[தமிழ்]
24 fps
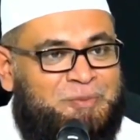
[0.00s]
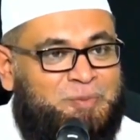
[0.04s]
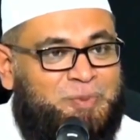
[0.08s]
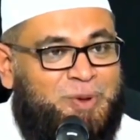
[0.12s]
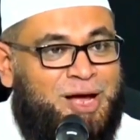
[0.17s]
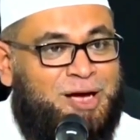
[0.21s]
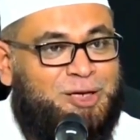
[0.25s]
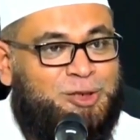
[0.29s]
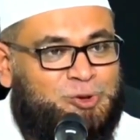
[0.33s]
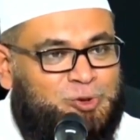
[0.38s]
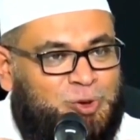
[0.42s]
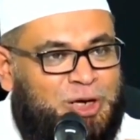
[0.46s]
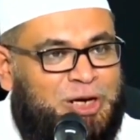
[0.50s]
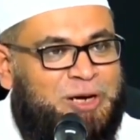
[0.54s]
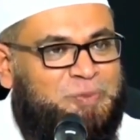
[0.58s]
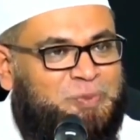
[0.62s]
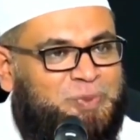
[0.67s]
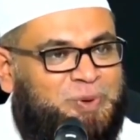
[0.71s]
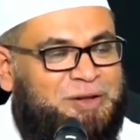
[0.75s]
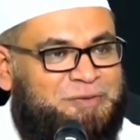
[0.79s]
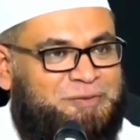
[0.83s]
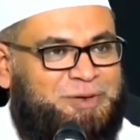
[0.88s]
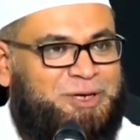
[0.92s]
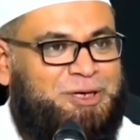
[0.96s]
கண்டிப்பாக
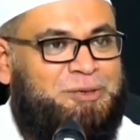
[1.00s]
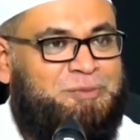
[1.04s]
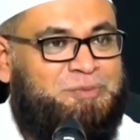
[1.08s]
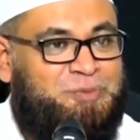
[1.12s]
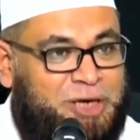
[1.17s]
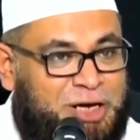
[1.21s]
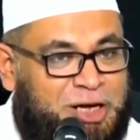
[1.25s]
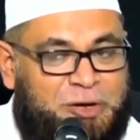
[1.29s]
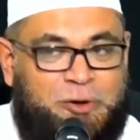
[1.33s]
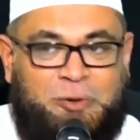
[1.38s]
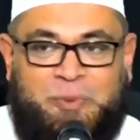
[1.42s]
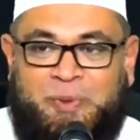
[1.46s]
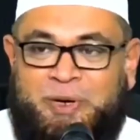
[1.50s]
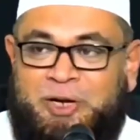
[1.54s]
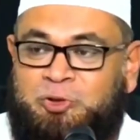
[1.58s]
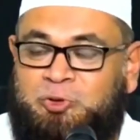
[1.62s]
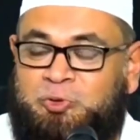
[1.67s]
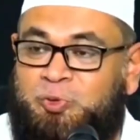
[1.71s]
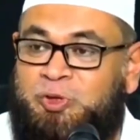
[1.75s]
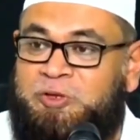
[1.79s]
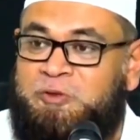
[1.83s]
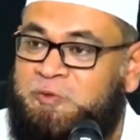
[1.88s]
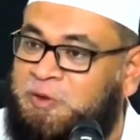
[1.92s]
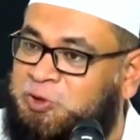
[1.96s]
சொல்லப்பட வேண்டும்
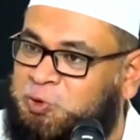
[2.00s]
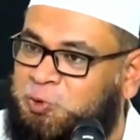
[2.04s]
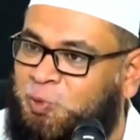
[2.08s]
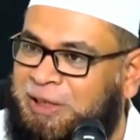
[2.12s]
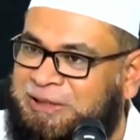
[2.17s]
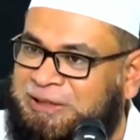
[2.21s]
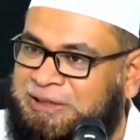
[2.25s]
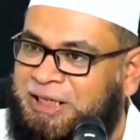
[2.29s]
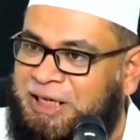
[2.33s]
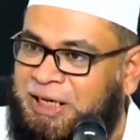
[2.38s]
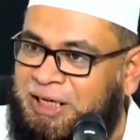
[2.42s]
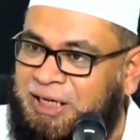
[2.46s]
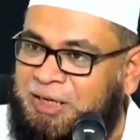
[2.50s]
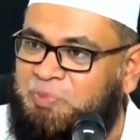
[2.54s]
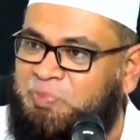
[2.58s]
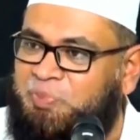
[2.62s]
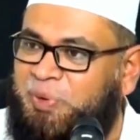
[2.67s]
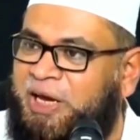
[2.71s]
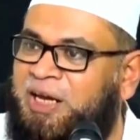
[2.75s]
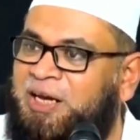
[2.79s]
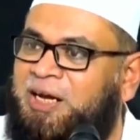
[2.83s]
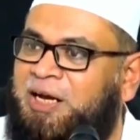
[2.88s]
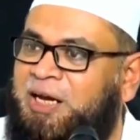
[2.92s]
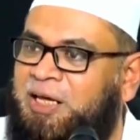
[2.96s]
நினைவுபடுத்துவது விசுவாசிகளுக்கு
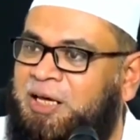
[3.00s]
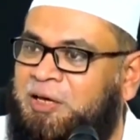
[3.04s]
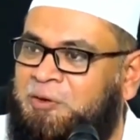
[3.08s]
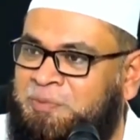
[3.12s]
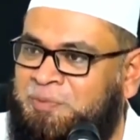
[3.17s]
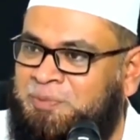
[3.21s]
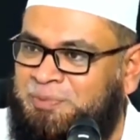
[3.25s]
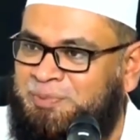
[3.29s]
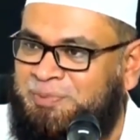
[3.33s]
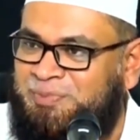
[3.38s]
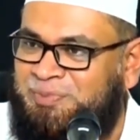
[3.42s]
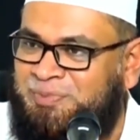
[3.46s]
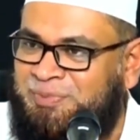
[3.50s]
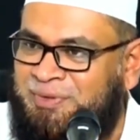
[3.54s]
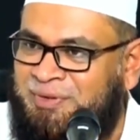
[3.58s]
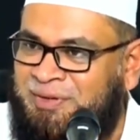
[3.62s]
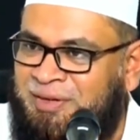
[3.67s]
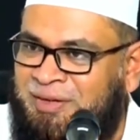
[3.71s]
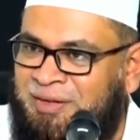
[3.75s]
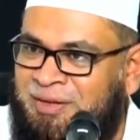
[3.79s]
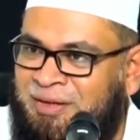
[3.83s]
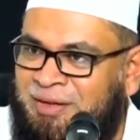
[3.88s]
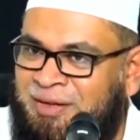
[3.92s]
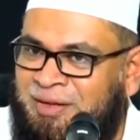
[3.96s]
பயனளிக்கும்
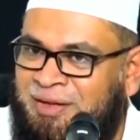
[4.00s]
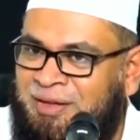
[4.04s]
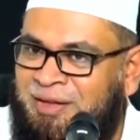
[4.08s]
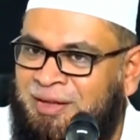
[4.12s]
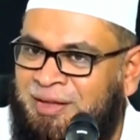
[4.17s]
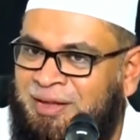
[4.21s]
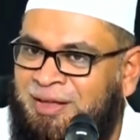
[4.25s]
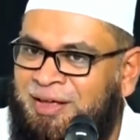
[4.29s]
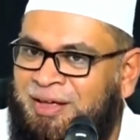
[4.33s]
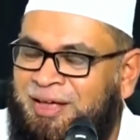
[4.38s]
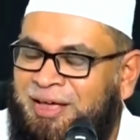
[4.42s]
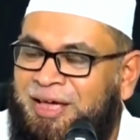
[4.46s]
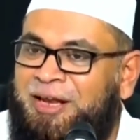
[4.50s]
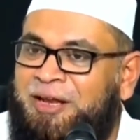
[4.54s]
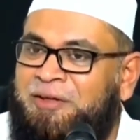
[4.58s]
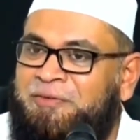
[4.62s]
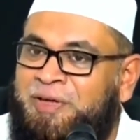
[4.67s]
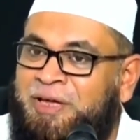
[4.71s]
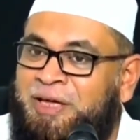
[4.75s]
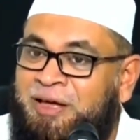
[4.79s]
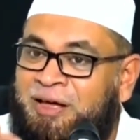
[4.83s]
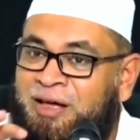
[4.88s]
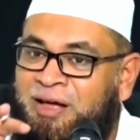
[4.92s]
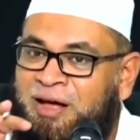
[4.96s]

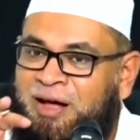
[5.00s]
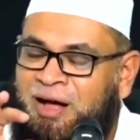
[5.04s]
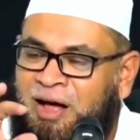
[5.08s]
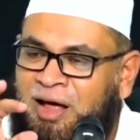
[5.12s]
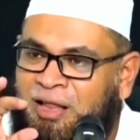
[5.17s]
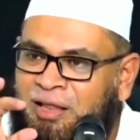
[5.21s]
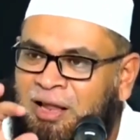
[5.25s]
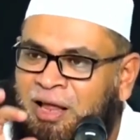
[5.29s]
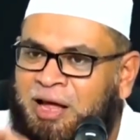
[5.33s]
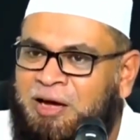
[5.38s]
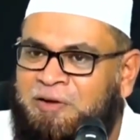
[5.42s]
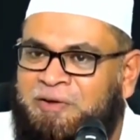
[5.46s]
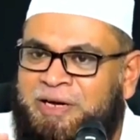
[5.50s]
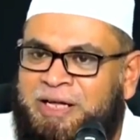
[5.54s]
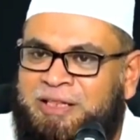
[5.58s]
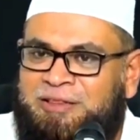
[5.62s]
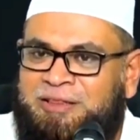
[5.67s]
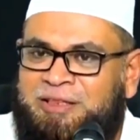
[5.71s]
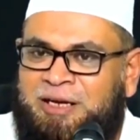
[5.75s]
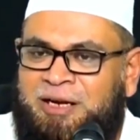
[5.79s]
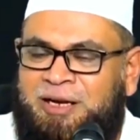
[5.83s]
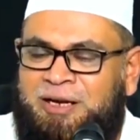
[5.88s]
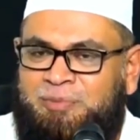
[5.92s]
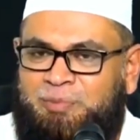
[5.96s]
எனவே
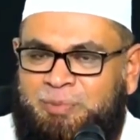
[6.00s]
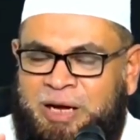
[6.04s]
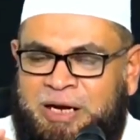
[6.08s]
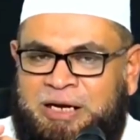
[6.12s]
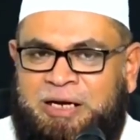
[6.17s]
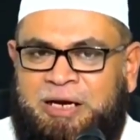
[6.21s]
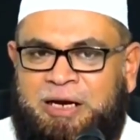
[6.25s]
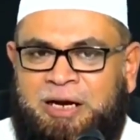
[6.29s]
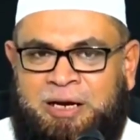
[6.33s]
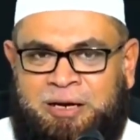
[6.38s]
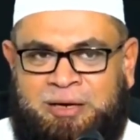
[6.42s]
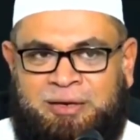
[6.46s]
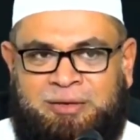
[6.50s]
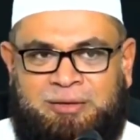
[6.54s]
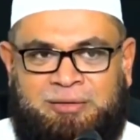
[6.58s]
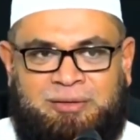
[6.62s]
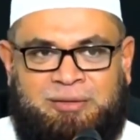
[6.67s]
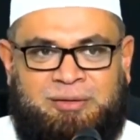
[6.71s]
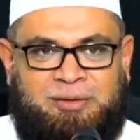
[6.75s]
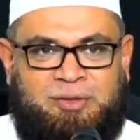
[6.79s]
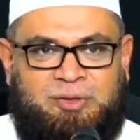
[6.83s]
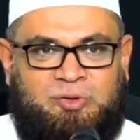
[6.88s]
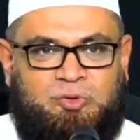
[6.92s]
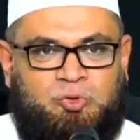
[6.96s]
அல்லாஹ்விடத்தில் மக்கள்
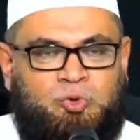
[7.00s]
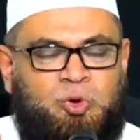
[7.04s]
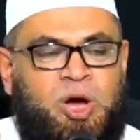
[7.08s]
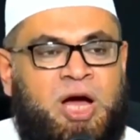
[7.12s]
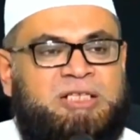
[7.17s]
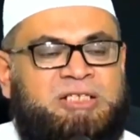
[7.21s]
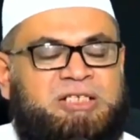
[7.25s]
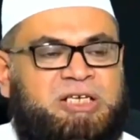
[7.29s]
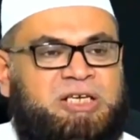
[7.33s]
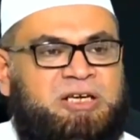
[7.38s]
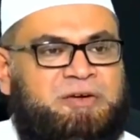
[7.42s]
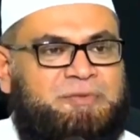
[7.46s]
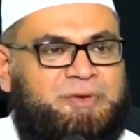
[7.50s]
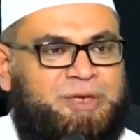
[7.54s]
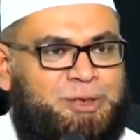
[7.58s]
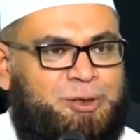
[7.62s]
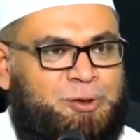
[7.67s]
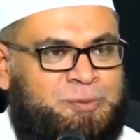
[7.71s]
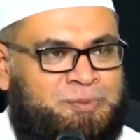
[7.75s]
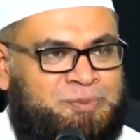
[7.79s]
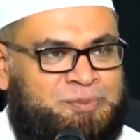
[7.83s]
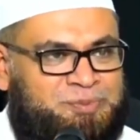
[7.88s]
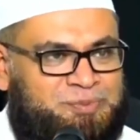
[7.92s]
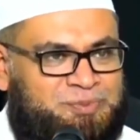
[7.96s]
துவா செய்ய
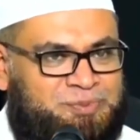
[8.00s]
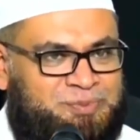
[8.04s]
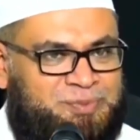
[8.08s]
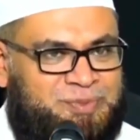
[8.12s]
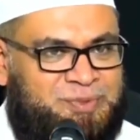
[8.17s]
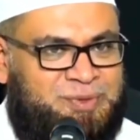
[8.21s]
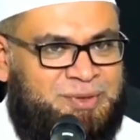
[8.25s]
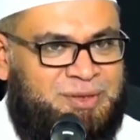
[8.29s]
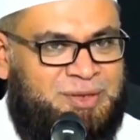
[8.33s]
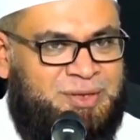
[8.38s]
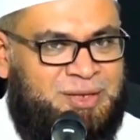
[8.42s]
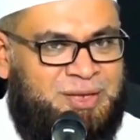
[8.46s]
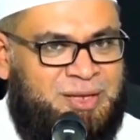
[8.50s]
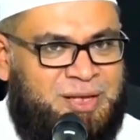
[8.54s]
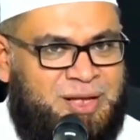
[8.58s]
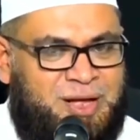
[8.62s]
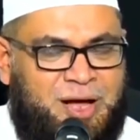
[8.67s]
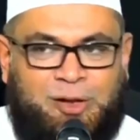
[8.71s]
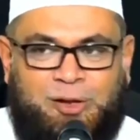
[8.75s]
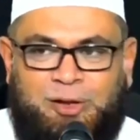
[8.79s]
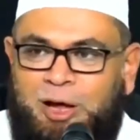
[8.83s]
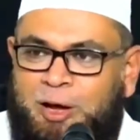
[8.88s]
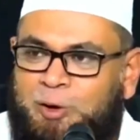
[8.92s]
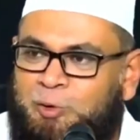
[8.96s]
வேண்டும்
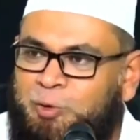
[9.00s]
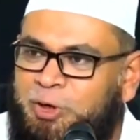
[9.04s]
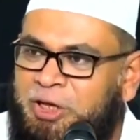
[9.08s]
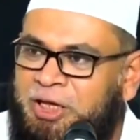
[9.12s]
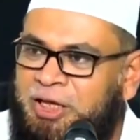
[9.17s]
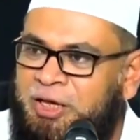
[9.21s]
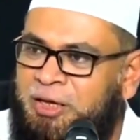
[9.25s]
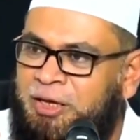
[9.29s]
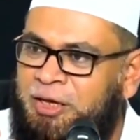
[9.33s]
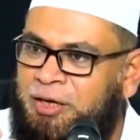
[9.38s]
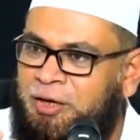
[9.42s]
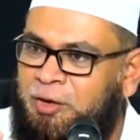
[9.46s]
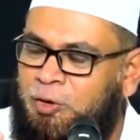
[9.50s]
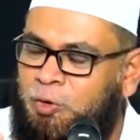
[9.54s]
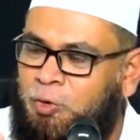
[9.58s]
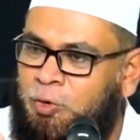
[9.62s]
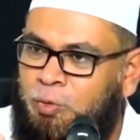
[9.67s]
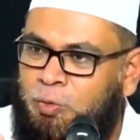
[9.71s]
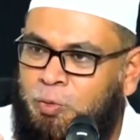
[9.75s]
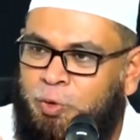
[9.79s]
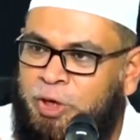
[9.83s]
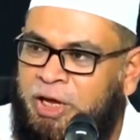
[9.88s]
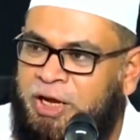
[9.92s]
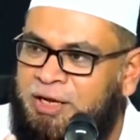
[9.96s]
அல்லாஹுடைய
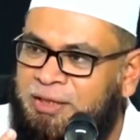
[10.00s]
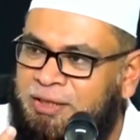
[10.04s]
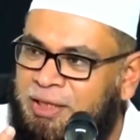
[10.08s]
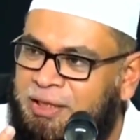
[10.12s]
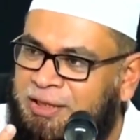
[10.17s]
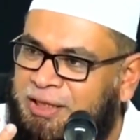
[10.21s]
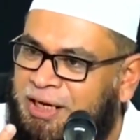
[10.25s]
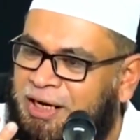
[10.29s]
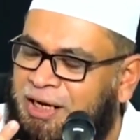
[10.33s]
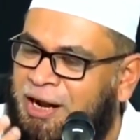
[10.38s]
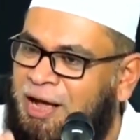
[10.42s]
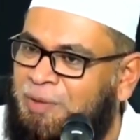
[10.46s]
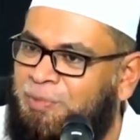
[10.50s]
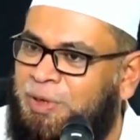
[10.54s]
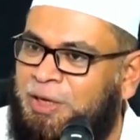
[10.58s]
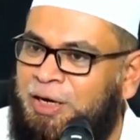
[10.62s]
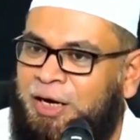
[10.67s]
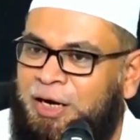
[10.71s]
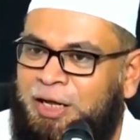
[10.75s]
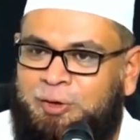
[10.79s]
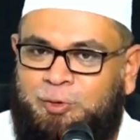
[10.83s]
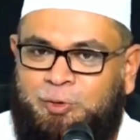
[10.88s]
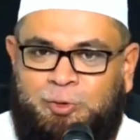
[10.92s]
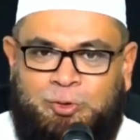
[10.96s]
உயர்ந்த
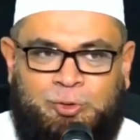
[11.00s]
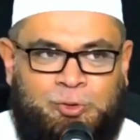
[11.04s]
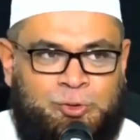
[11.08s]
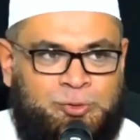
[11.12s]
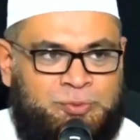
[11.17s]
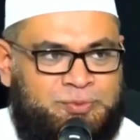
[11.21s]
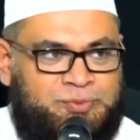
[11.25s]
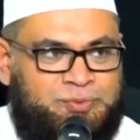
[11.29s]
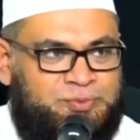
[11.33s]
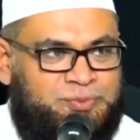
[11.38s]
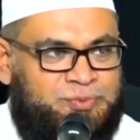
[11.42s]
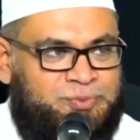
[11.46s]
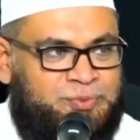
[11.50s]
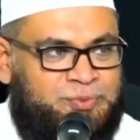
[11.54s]
திருநாமங்களை கொண்டு